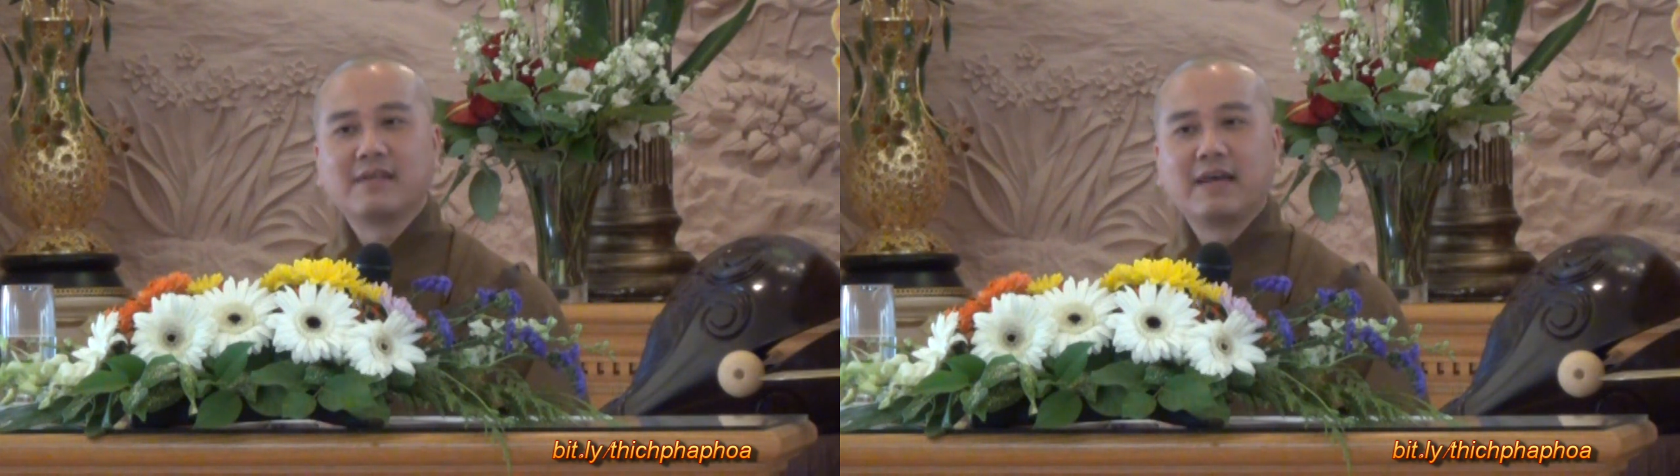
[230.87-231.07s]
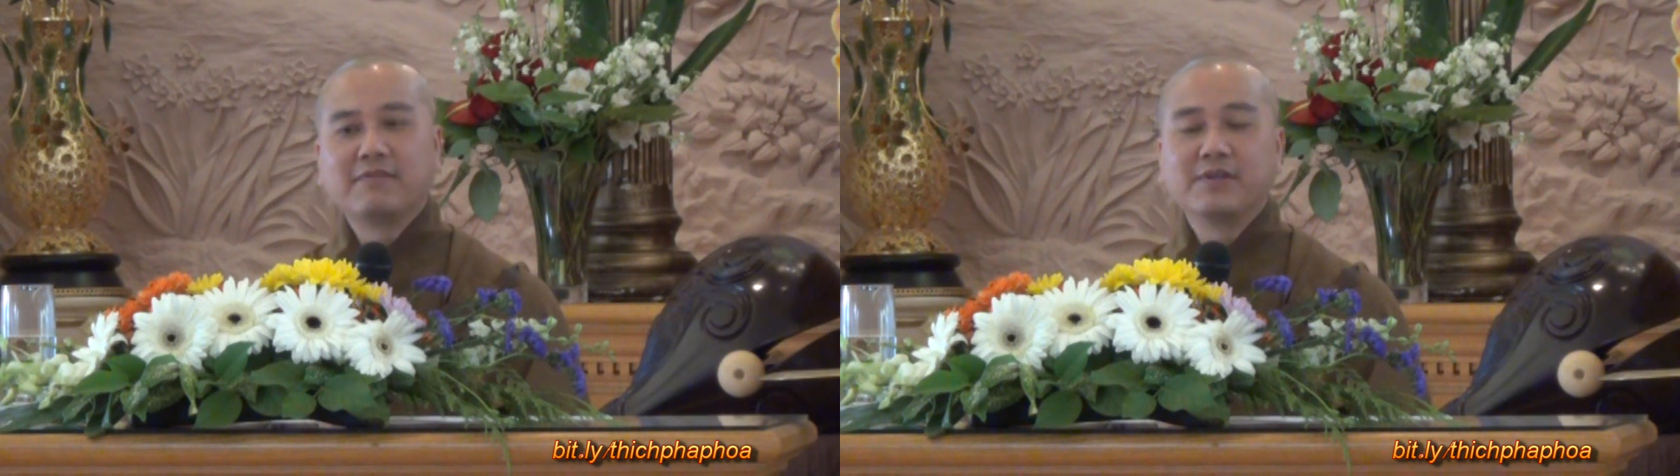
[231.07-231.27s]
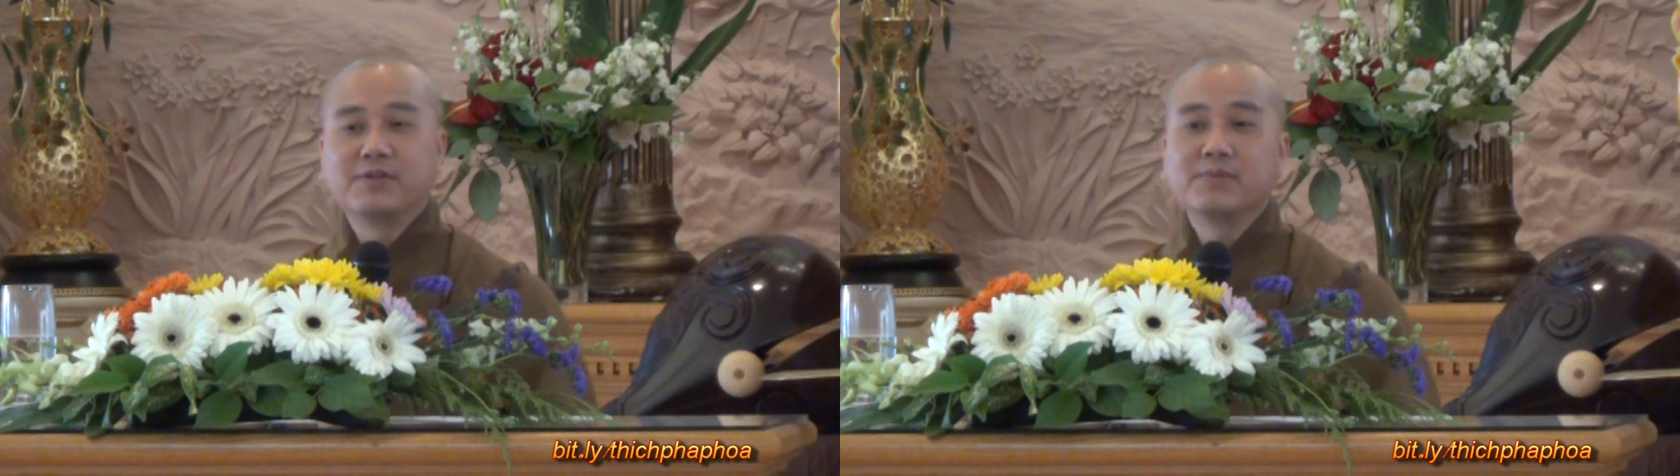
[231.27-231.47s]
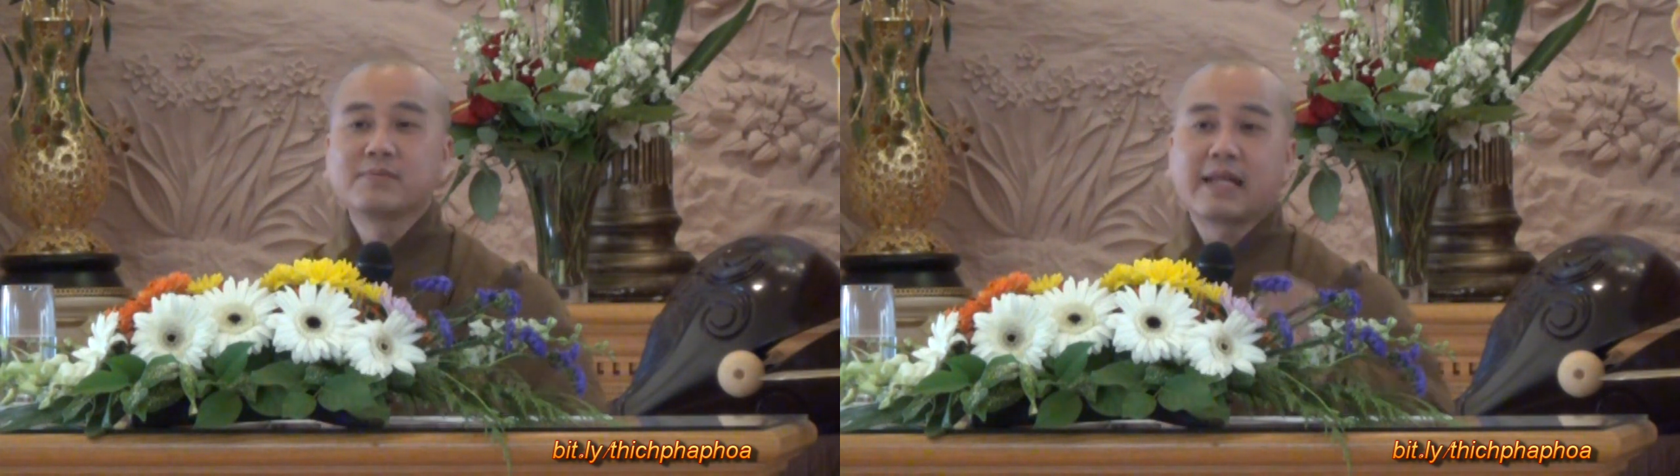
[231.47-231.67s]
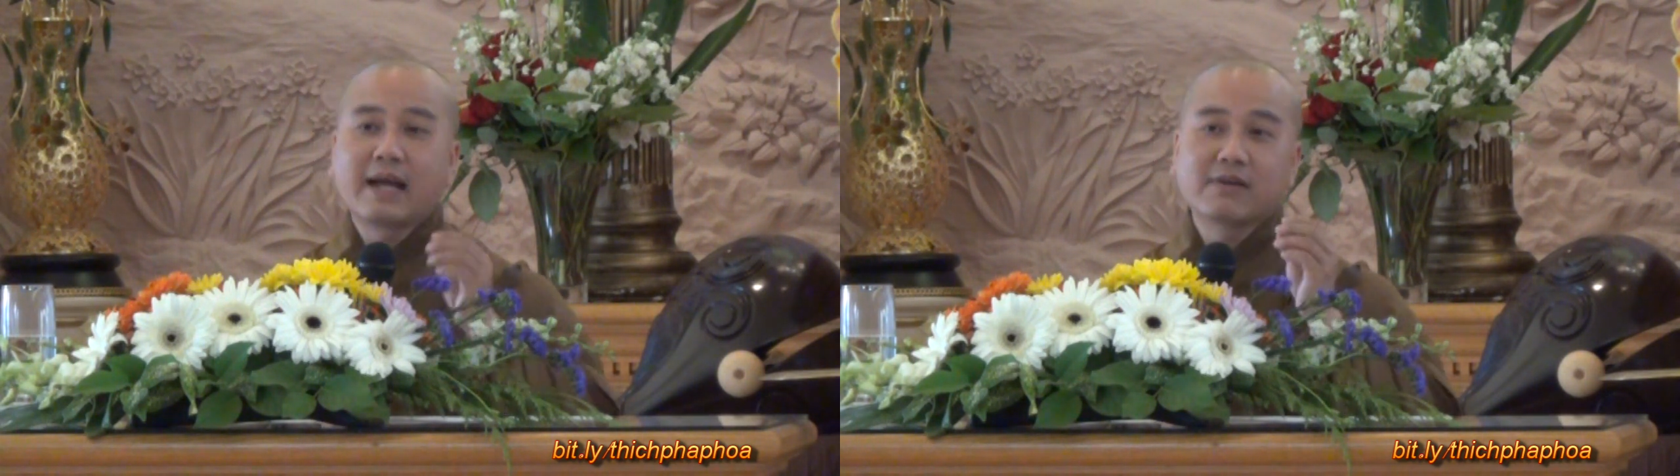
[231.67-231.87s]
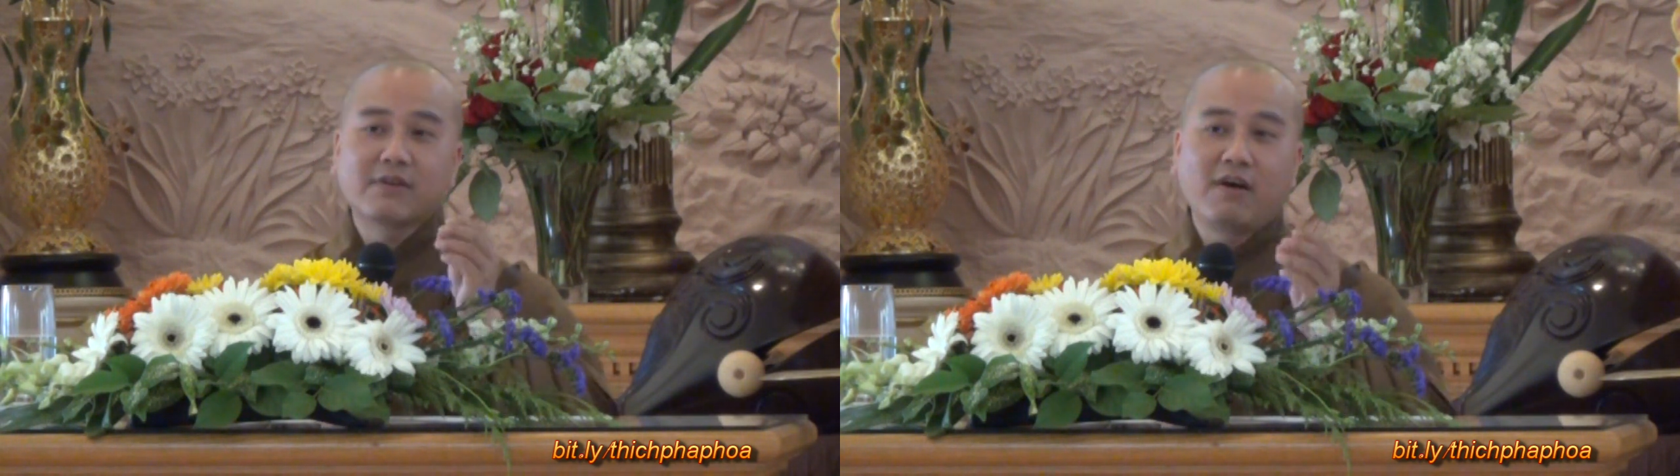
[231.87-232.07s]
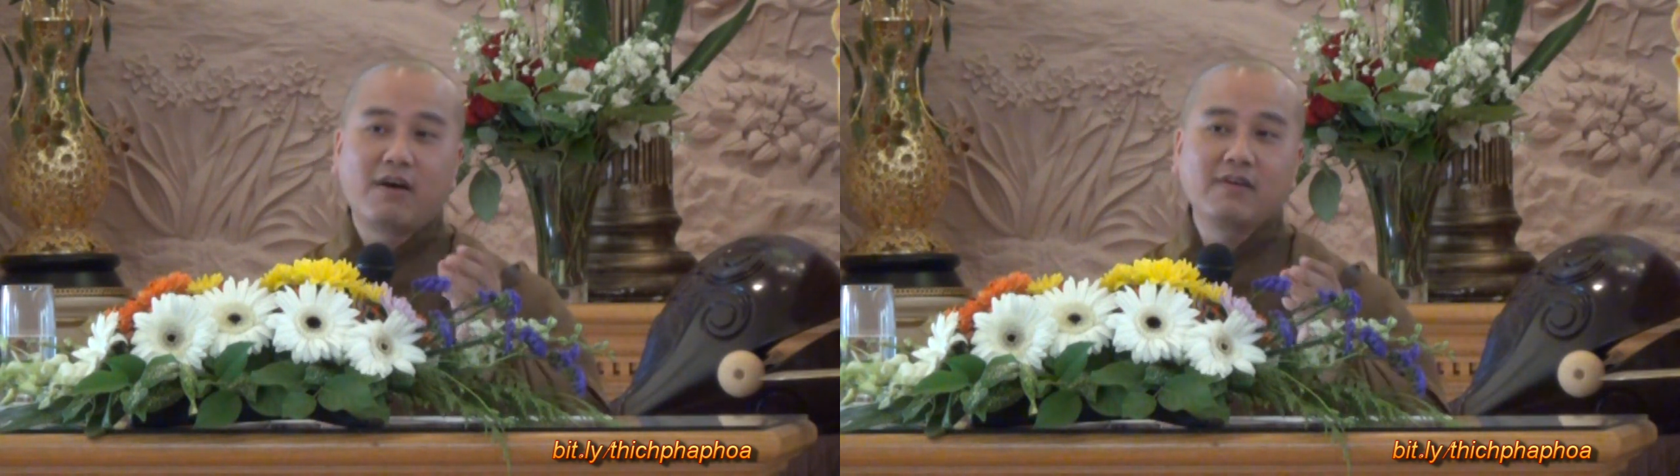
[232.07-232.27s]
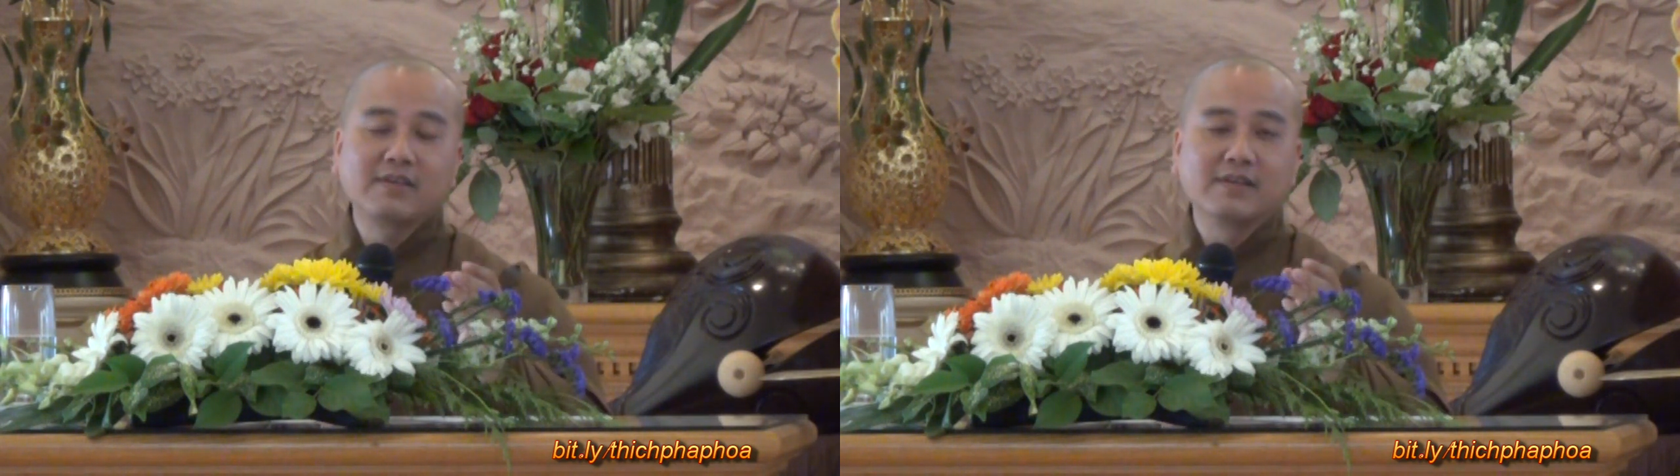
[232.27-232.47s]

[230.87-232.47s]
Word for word: là vì chúng ta có